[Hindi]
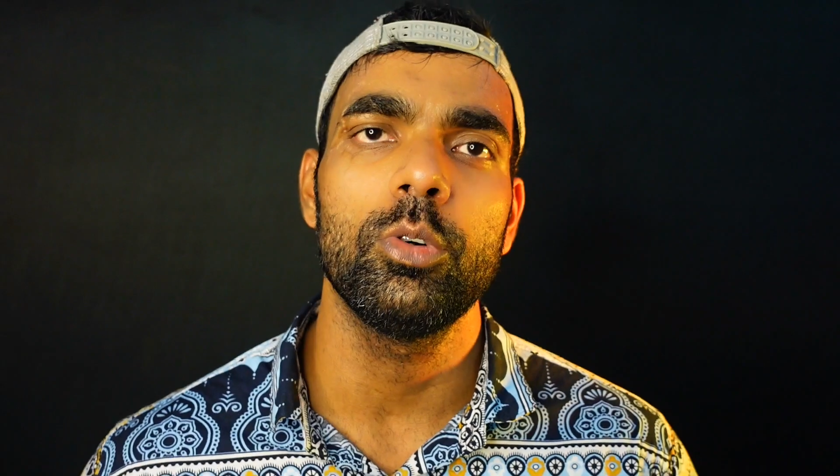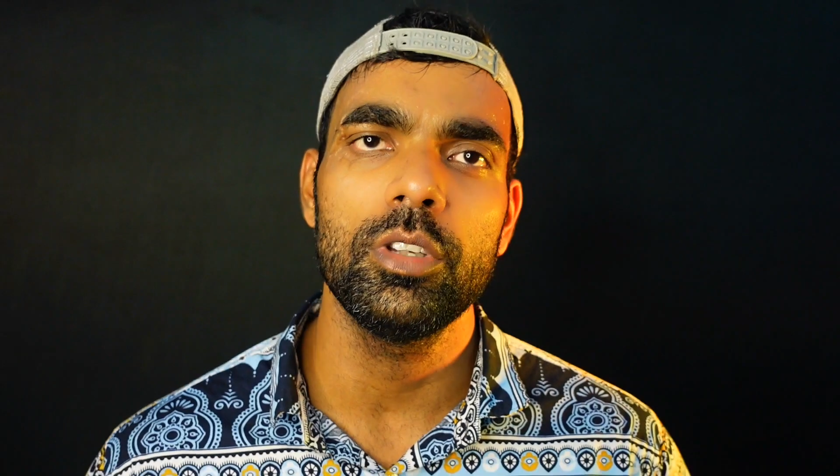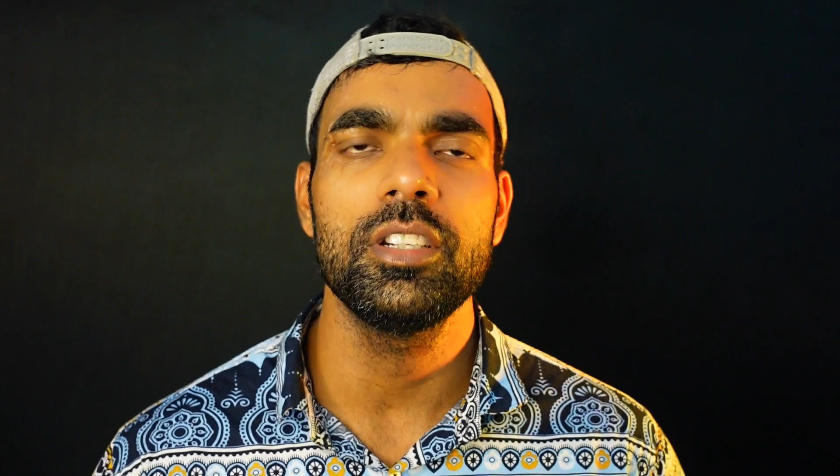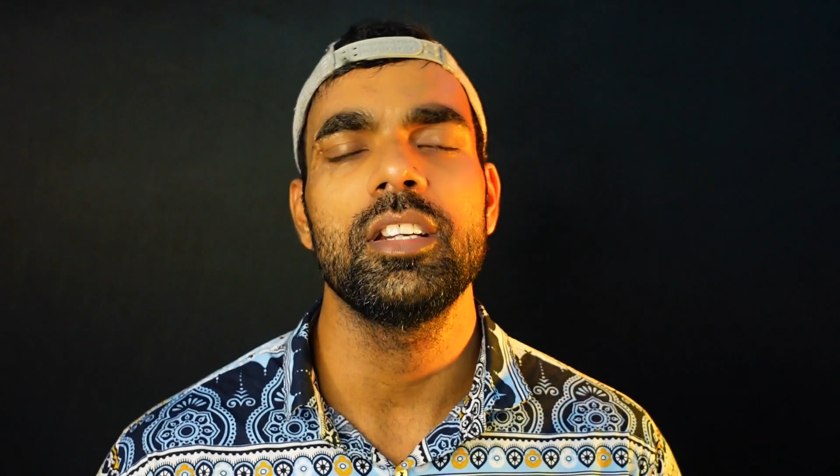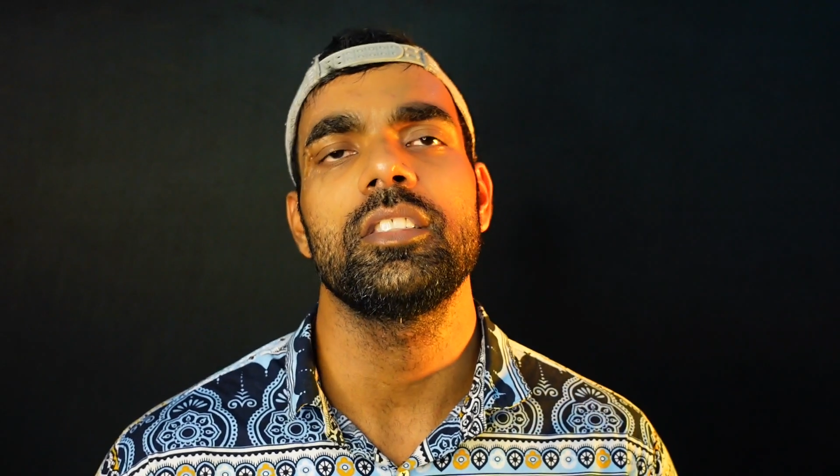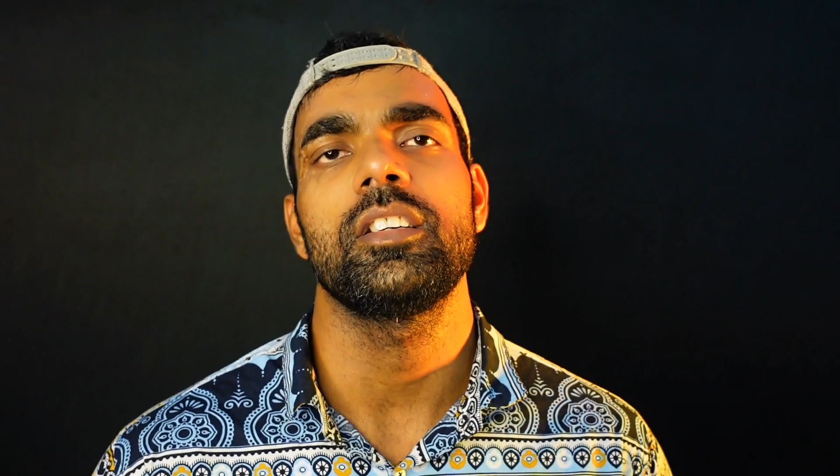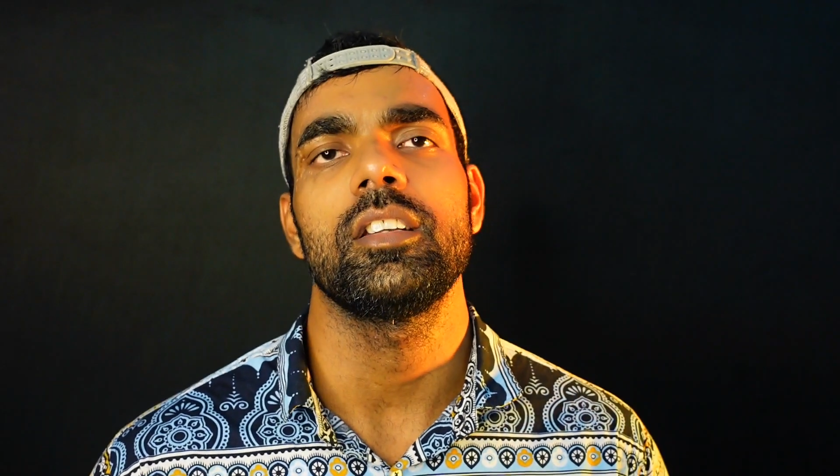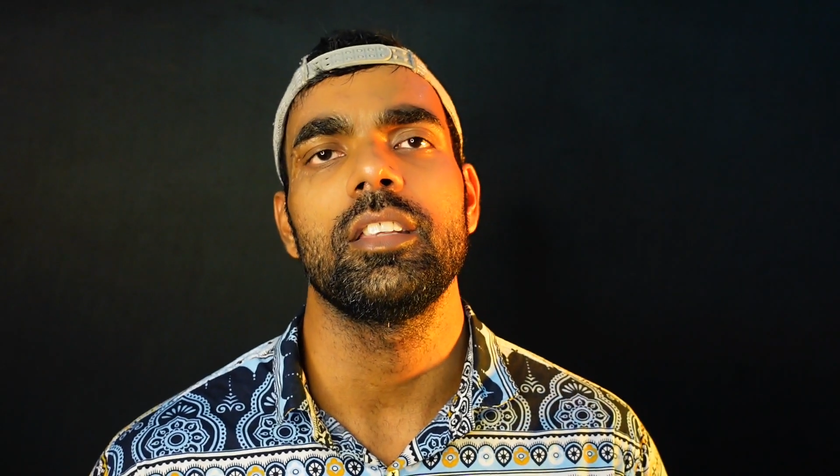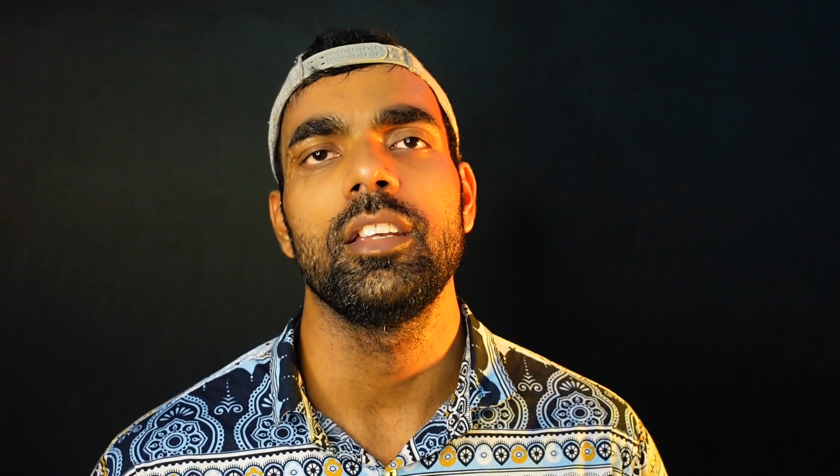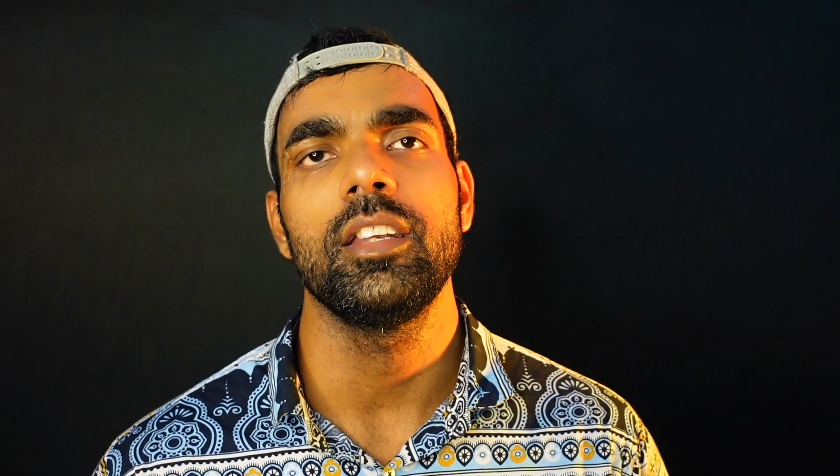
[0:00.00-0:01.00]
खुद रिसर्च
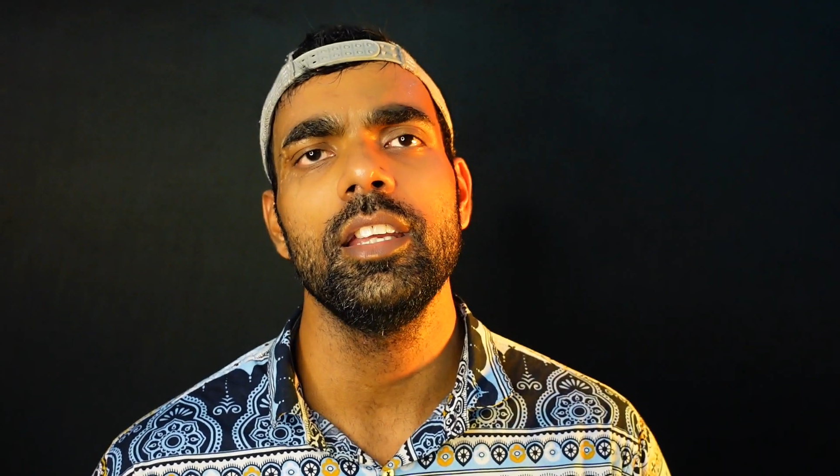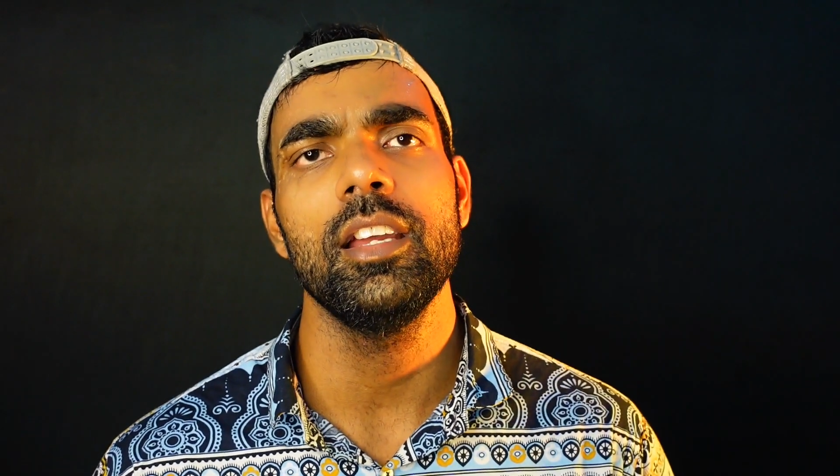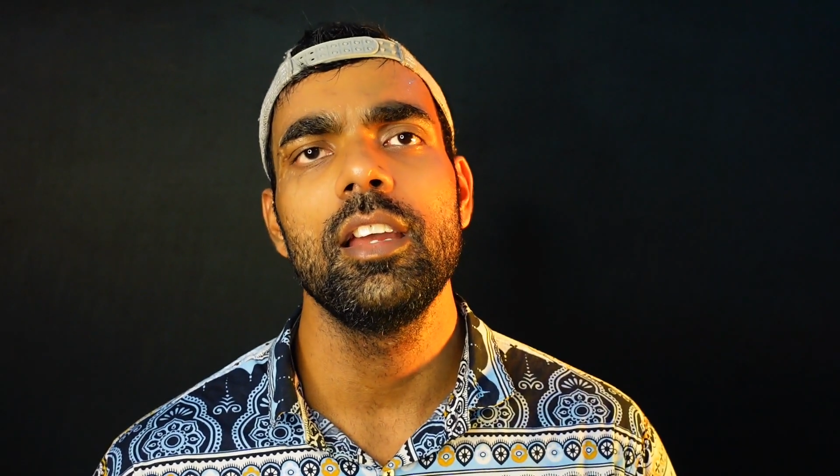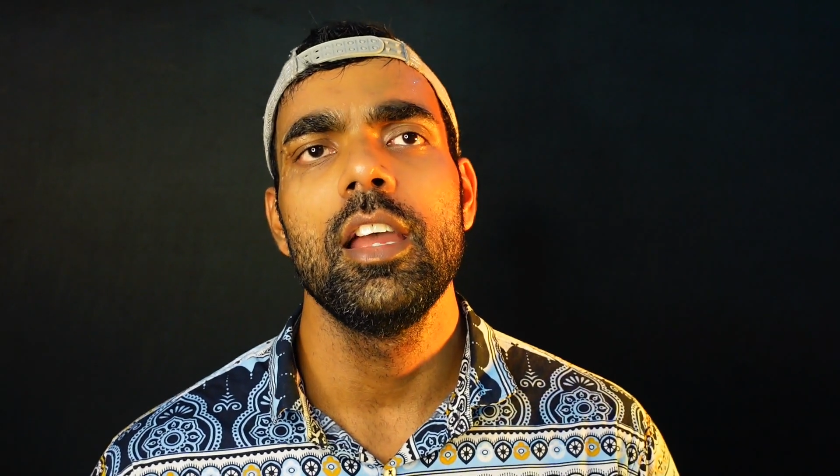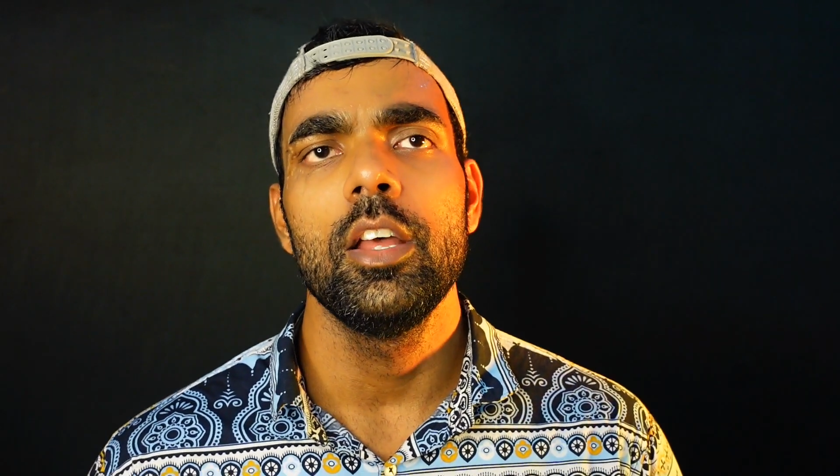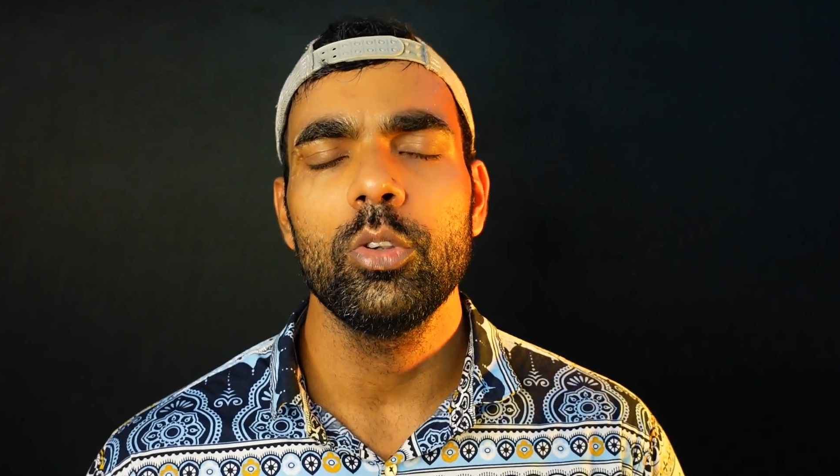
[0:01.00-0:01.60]
करते हैं ठीक है